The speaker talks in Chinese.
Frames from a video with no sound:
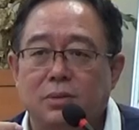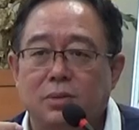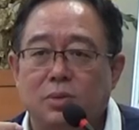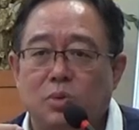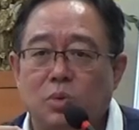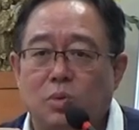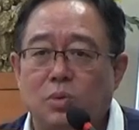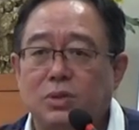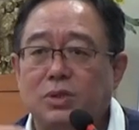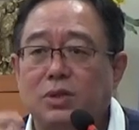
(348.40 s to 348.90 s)

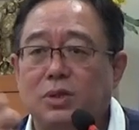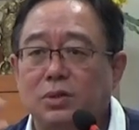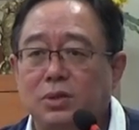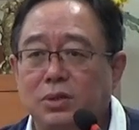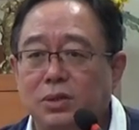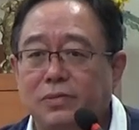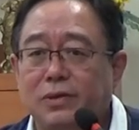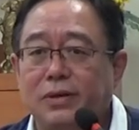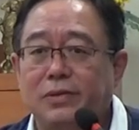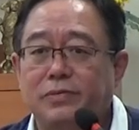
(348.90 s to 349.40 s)
多少
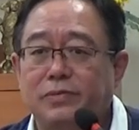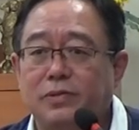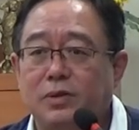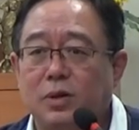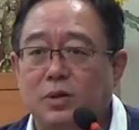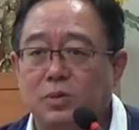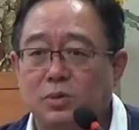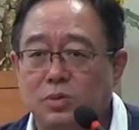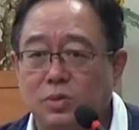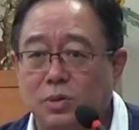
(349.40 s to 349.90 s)
亿万富
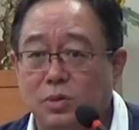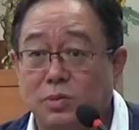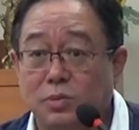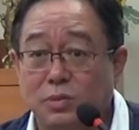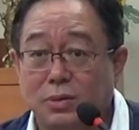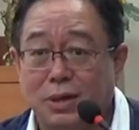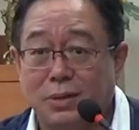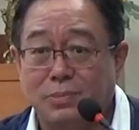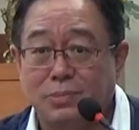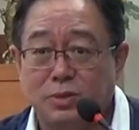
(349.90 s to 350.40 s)
豪最
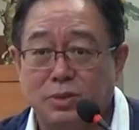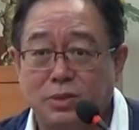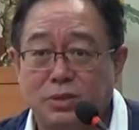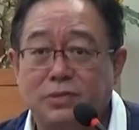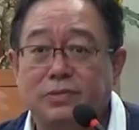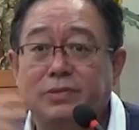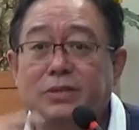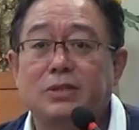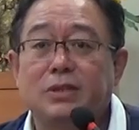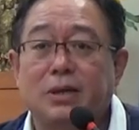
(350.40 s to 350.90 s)
后他不是
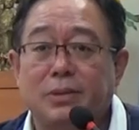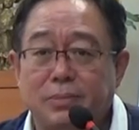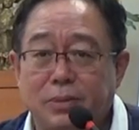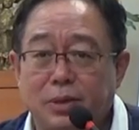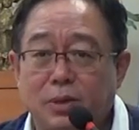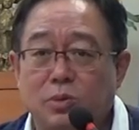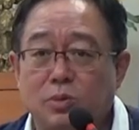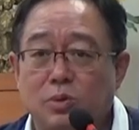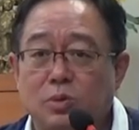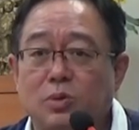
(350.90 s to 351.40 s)
一分钱
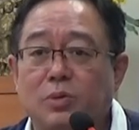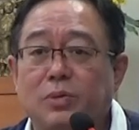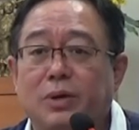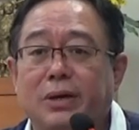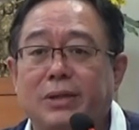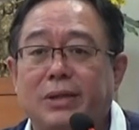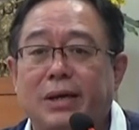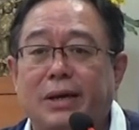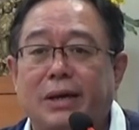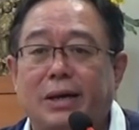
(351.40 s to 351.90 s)
没有，穷
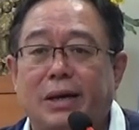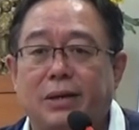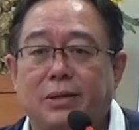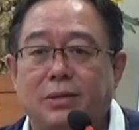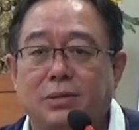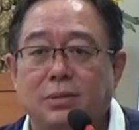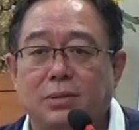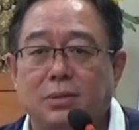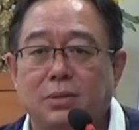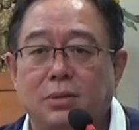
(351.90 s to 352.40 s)
光蛋了？
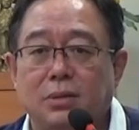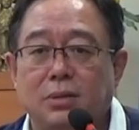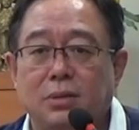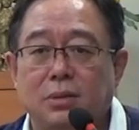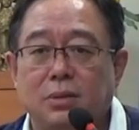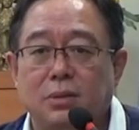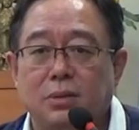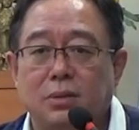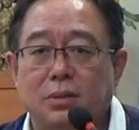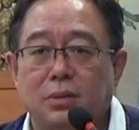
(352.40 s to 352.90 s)

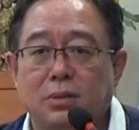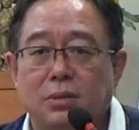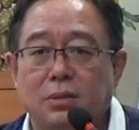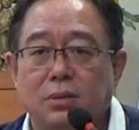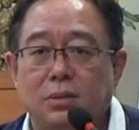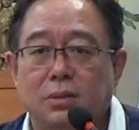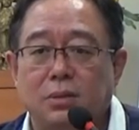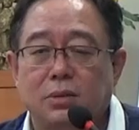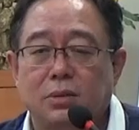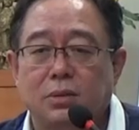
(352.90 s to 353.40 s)

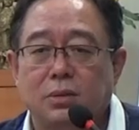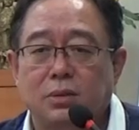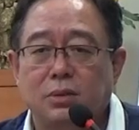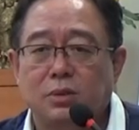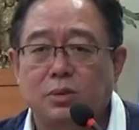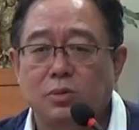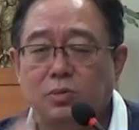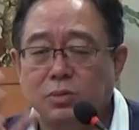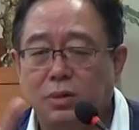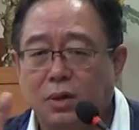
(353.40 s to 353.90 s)

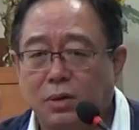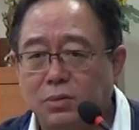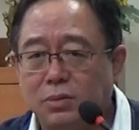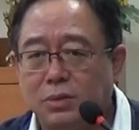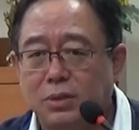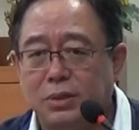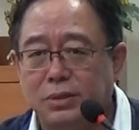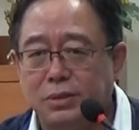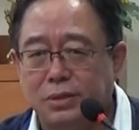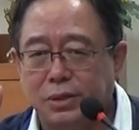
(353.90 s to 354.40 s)
修道
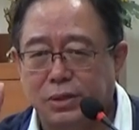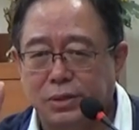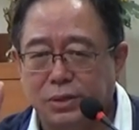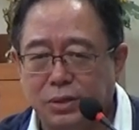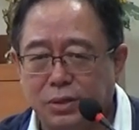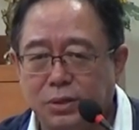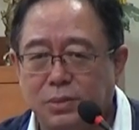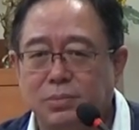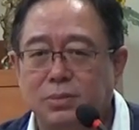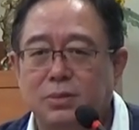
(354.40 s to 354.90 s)
人他
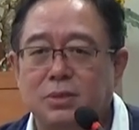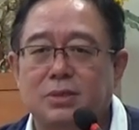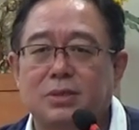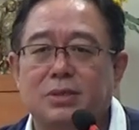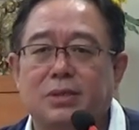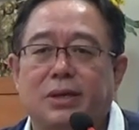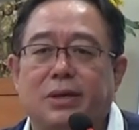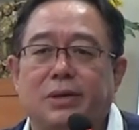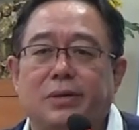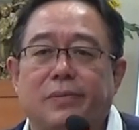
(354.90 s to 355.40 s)
饿不
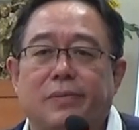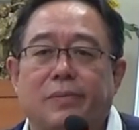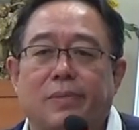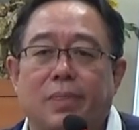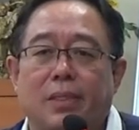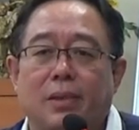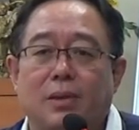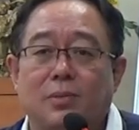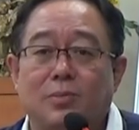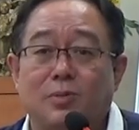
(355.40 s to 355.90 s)
死的，
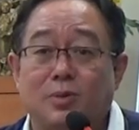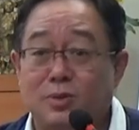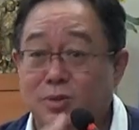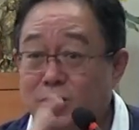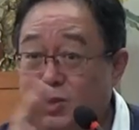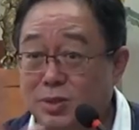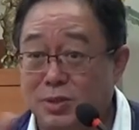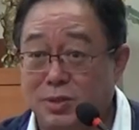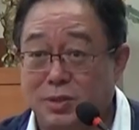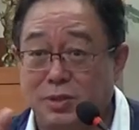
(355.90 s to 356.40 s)
我
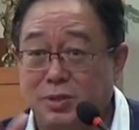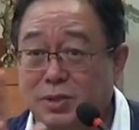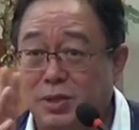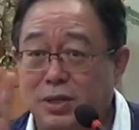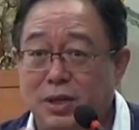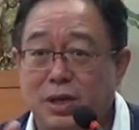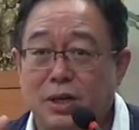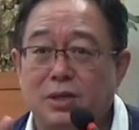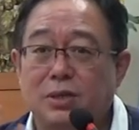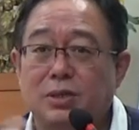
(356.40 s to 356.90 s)
自己的
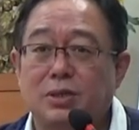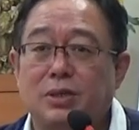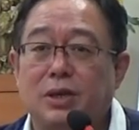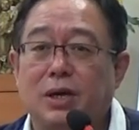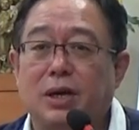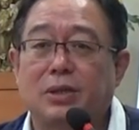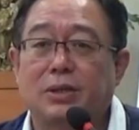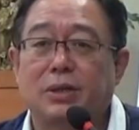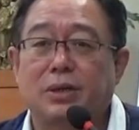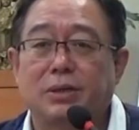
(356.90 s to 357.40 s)
体验是这
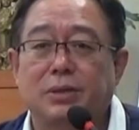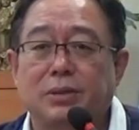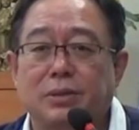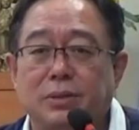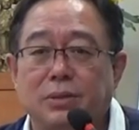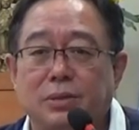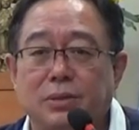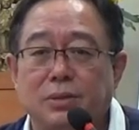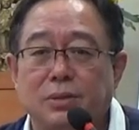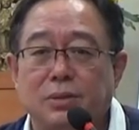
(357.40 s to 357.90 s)
样的。
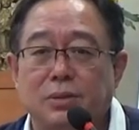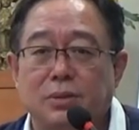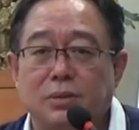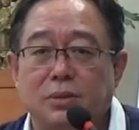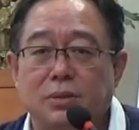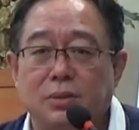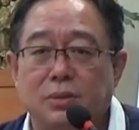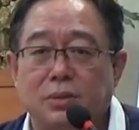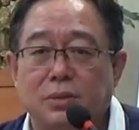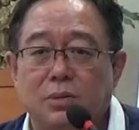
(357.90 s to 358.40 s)

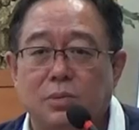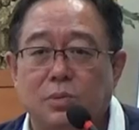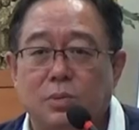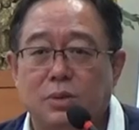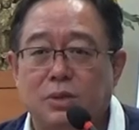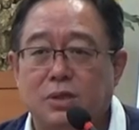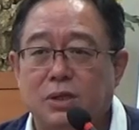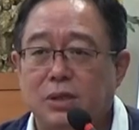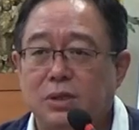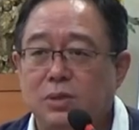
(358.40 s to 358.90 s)

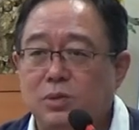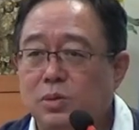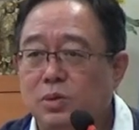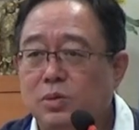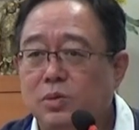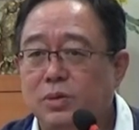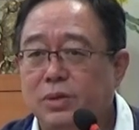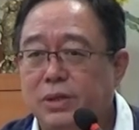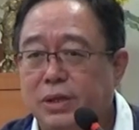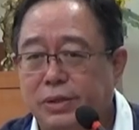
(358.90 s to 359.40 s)
我在最
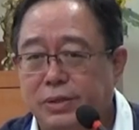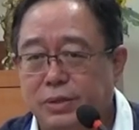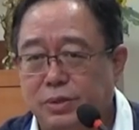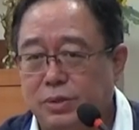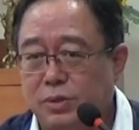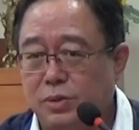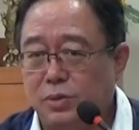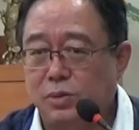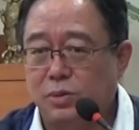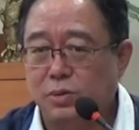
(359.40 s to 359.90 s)
困难的
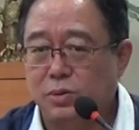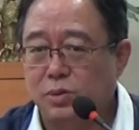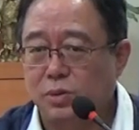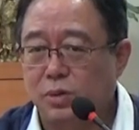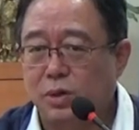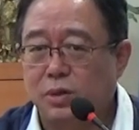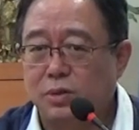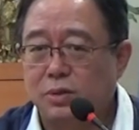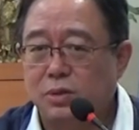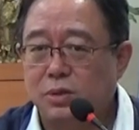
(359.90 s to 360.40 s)
时候，熊
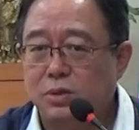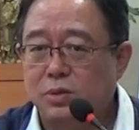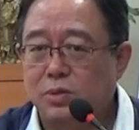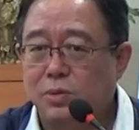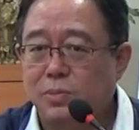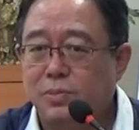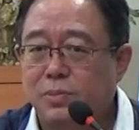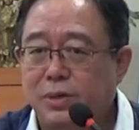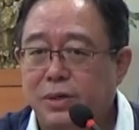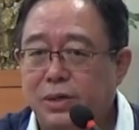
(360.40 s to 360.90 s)
老师
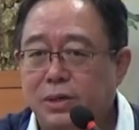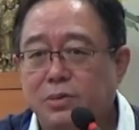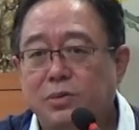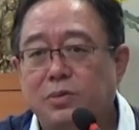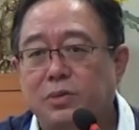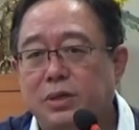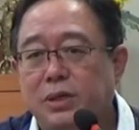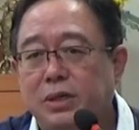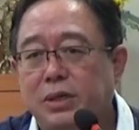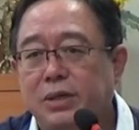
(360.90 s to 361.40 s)
从柏林
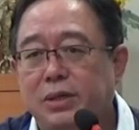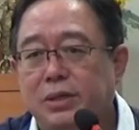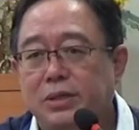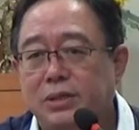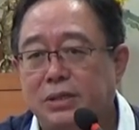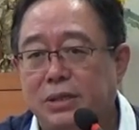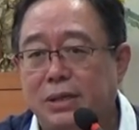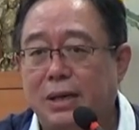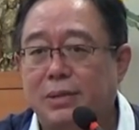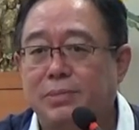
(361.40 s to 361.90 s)
回
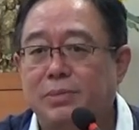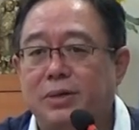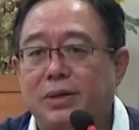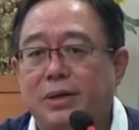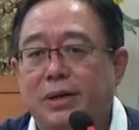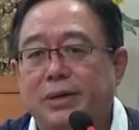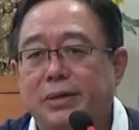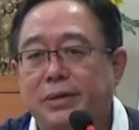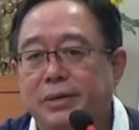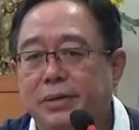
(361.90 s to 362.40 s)
新加坡
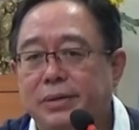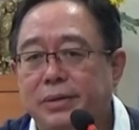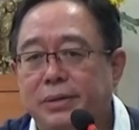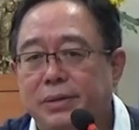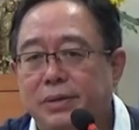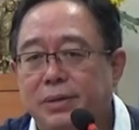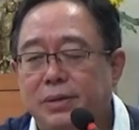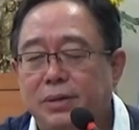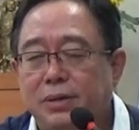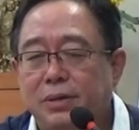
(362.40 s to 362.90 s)
了，
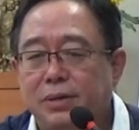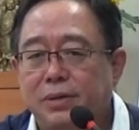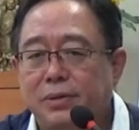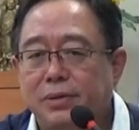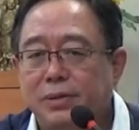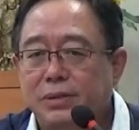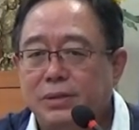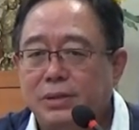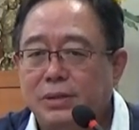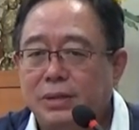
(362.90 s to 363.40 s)
回新